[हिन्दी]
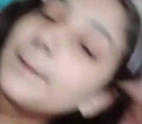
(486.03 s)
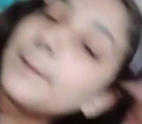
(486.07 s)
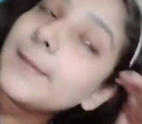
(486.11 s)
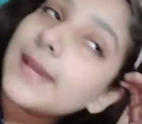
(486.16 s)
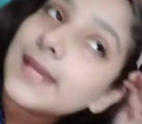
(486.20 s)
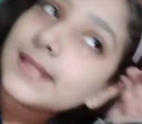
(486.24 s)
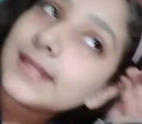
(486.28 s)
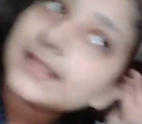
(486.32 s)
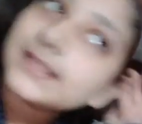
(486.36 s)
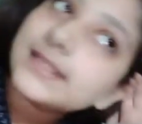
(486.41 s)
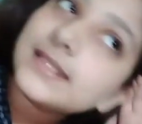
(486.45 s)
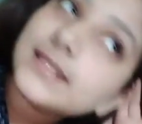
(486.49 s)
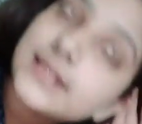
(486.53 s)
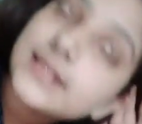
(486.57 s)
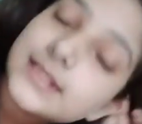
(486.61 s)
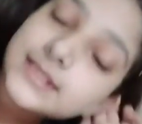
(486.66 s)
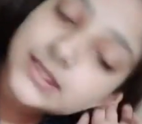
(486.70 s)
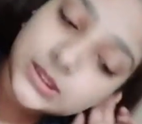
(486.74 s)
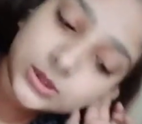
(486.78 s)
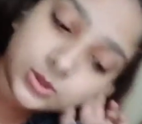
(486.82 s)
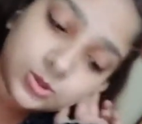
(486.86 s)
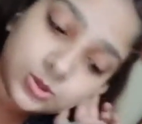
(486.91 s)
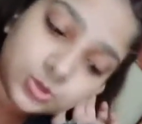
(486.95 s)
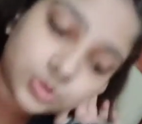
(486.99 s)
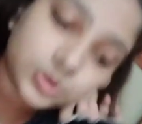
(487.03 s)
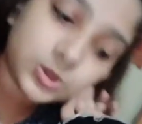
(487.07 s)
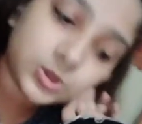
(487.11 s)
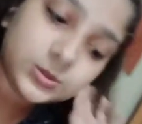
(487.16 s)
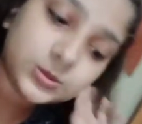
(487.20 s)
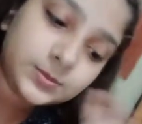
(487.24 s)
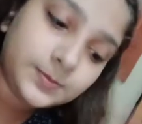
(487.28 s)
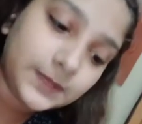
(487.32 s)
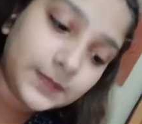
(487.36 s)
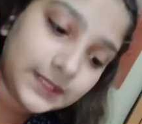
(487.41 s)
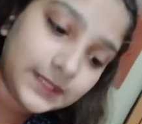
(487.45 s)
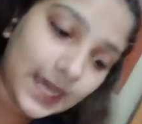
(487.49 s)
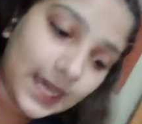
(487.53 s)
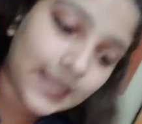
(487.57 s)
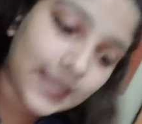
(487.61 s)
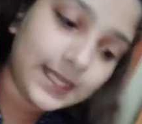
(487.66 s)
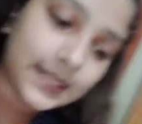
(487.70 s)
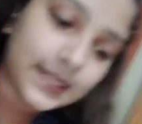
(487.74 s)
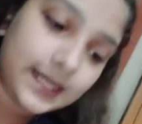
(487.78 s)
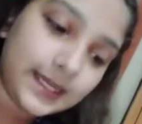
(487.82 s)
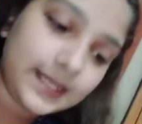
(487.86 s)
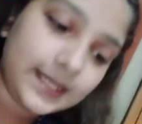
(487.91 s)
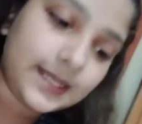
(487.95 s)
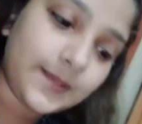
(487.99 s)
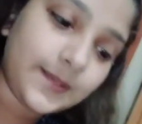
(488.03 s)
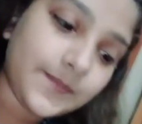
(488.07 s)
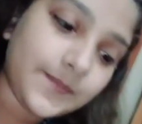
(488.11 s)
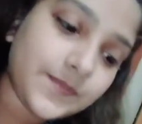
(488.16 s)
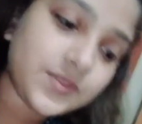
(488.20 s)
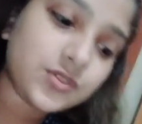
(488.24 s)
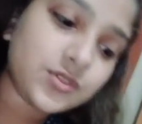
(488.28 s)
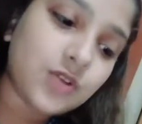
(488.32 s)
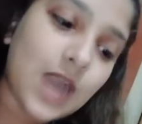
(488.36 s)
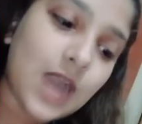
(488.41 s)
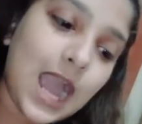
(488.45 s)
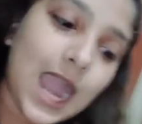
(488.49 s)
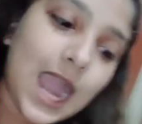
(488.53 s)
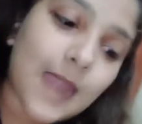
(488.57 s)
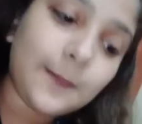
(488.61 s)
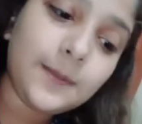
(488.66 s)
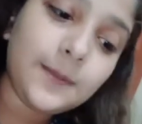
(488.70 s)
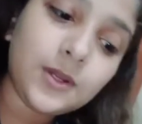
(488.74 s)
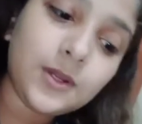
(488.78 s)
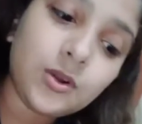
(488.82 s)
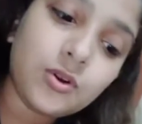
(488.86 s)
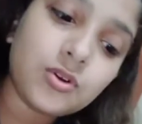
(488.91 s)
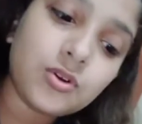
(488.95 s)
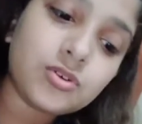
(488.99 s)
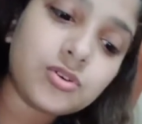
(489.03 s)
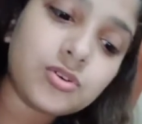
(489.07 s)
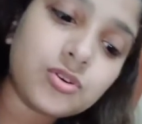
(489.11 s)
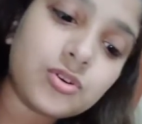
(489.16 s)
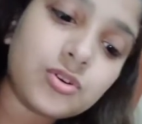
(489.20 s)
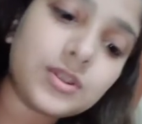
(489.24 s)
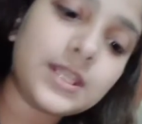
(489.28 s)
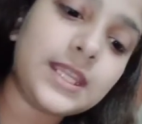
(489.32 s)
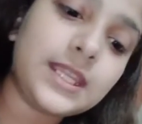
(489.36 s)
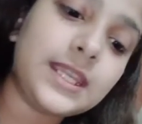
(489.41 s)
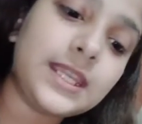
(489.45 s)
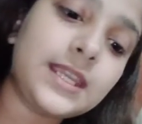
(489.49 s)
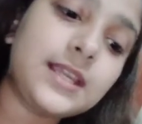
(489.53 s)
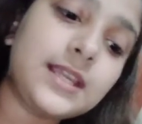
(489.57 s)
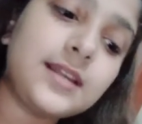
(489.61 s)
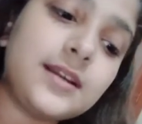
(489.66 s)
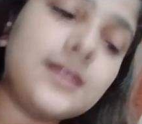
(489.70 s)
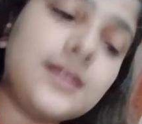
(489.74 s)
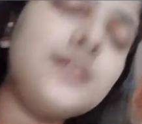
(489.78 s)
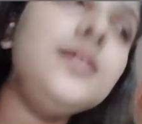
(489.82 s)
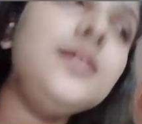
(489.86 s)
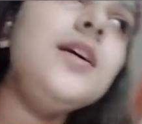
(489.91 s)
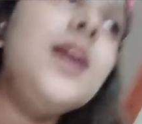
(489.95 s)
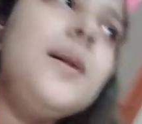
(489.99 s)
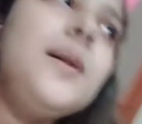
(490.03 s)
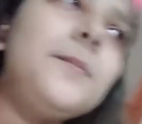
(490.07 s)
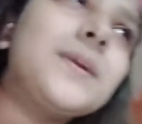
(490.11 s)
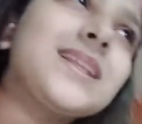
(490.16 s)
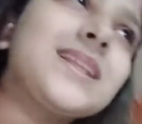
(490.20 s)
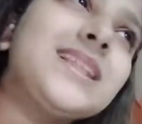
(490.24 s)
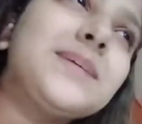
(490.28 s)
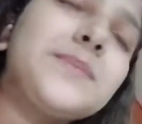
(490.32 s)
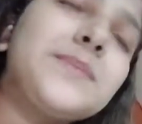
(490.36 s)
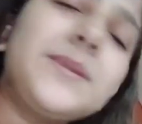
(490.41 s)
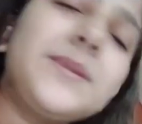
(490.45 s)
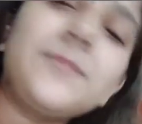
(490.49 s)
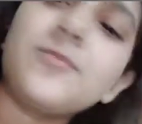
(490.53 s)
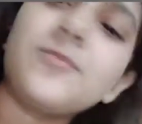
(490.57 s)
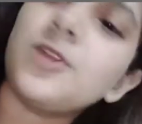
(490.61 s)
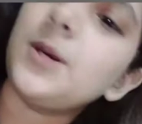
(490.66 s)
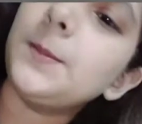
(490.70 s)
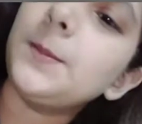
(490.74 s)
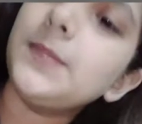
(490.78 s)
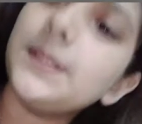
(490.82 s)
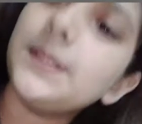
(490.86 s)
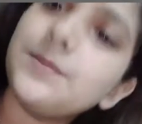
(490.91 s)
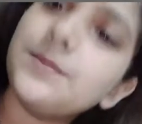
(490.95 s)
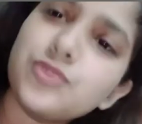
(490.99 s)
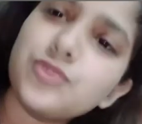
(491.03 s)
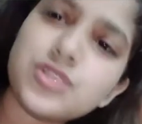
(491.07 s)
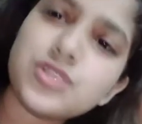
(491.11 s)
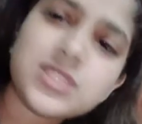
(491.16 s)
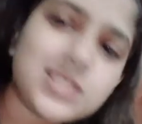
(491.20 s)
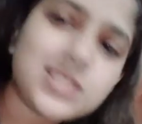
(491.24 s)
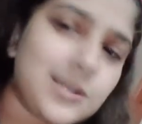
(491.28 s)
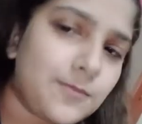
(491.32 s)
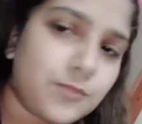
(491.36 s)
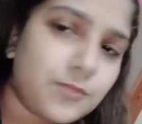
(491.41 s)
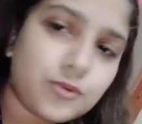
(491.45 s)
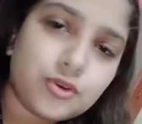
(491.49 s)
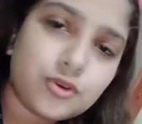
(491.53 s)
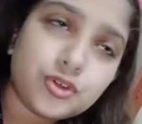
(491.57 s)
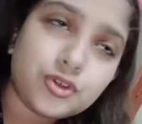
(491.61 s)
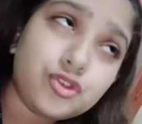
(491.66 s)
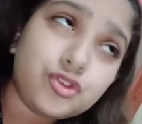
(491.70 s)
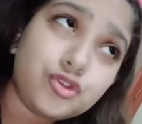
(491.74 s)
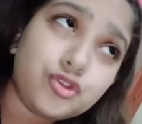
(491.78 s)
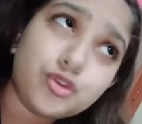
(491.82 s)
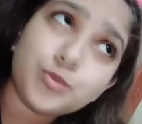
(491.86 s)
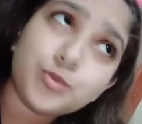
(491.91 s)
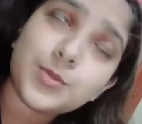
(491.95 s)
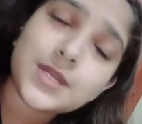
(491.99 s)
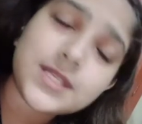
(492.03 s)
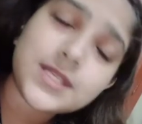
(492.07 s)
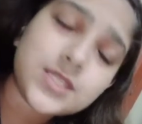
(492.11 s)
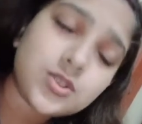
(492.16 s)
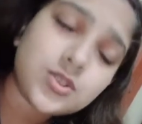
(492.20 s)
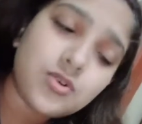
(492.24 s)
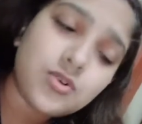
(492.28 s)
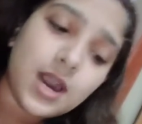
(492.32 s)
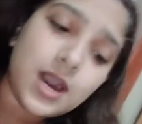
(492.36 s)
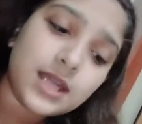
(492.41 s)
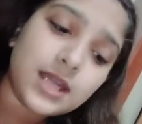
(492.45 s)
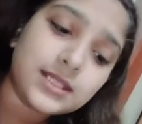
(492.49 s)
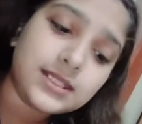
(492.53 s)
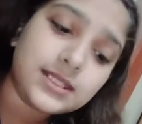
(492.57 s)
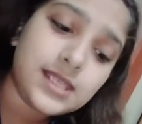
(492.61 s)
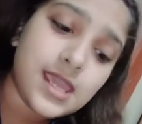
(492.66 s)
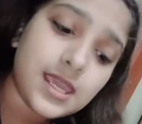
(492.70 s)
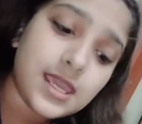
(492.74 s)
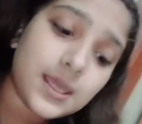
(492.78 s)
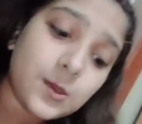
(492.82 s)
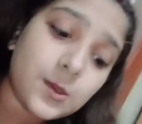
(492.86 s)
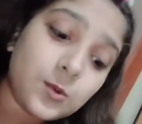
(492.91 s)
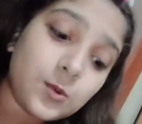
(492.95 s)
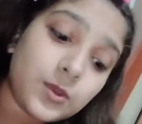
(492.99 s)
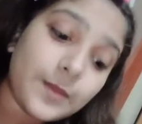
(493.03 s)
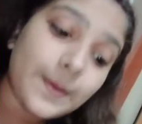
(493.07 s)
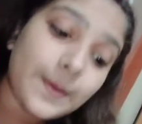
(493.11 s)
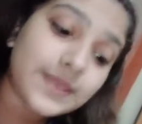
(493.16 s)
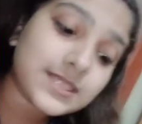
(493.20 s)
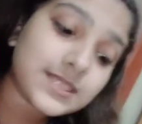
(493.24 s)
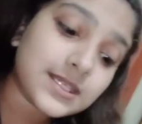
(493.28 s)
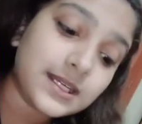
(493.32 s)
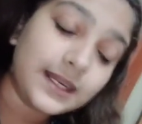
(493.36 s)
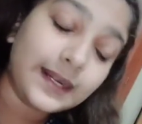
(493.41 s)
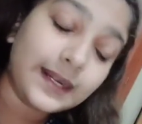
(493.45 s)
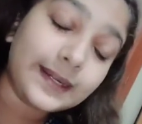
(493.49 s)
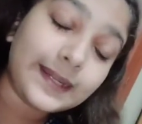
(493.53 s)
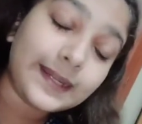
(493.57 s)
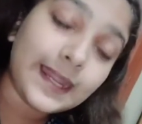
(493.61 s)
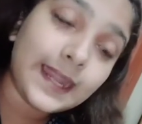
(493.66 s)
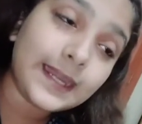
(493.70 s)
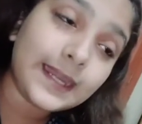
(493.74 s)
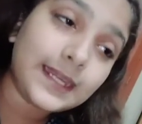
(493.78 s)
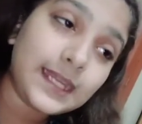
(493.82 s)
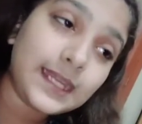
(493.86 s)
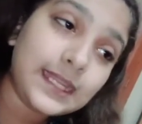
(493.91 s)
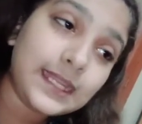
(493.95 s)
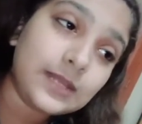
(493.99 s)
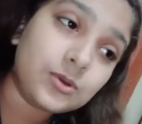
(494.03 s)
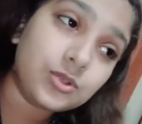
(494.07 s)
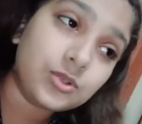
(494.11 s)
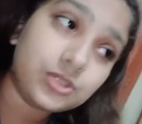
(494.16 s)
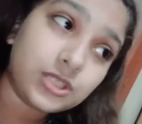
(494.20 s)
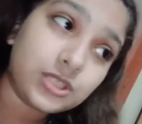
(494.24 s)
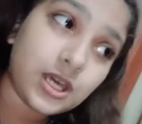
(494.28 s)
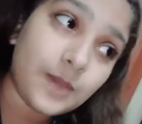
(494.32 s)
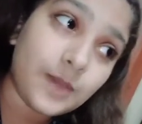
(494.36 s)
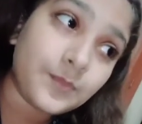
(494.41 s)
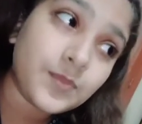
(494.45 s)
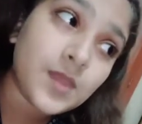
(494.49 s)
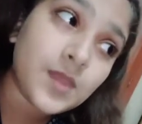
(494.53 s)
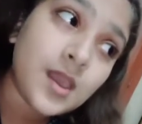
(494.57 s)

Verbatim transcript: मैंने इसको बनाया है सो so, आप लोगों को एक मतलब कि प्रॉब्लम तो सबको यूट्यूबर्स को आती है उनके पास कंटेंट नहीं होता